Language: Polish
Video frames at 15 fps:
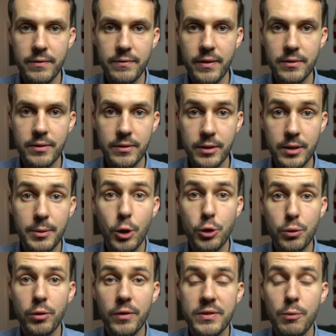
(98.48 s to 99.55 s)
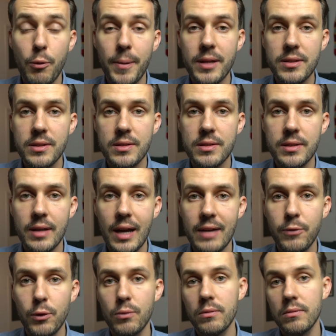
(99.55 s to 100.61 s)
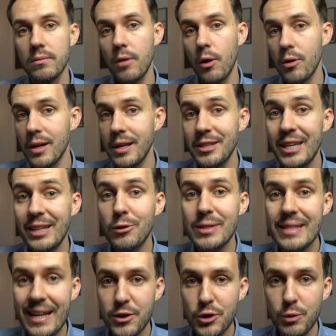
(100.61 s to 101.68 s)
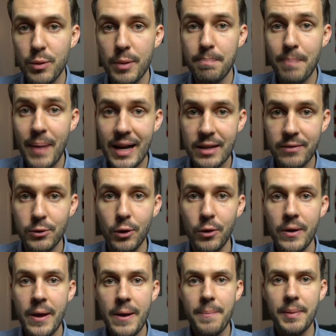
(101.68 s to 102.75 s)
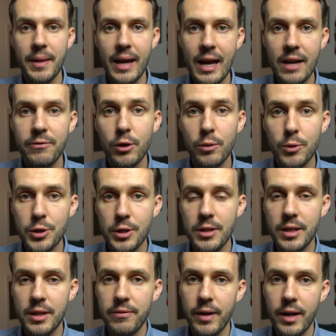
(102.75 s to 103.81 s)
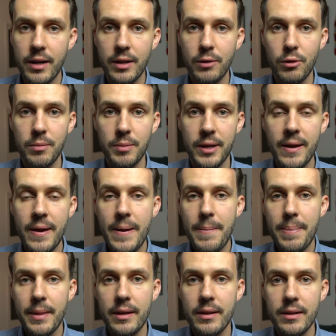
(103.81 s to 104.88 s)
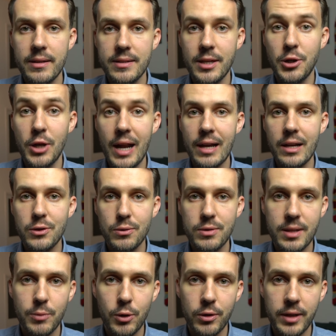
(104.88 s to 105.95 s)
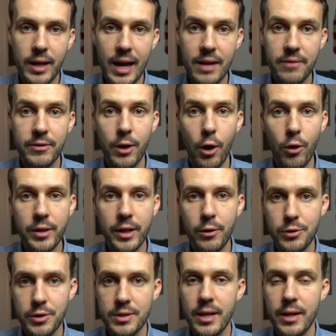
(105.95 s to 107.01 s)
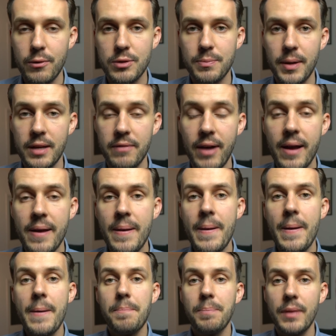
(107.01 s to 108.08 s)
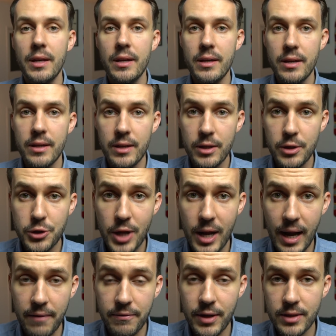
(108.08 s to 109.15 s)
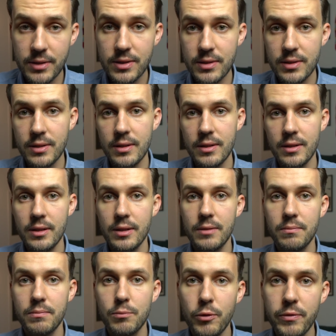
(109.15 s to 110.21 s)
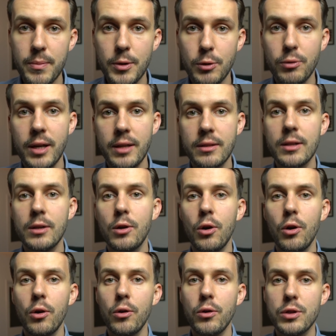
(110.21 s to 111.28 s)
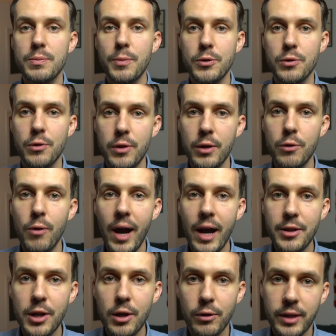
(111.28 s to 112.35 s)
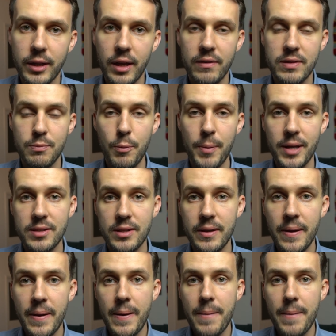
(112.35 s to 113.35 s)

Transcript: w, gdyby doszło do współpracy z Alfą, Orlen nie dostarczałby paliw do Alfy, no bo silniki Ferrari, którymi zasilane są samochody Alfy, one korzystają z paliwa E, e, Shella. Więc e, mówimy tutaj tylko o sponsoringu, a nie o takiej współpracy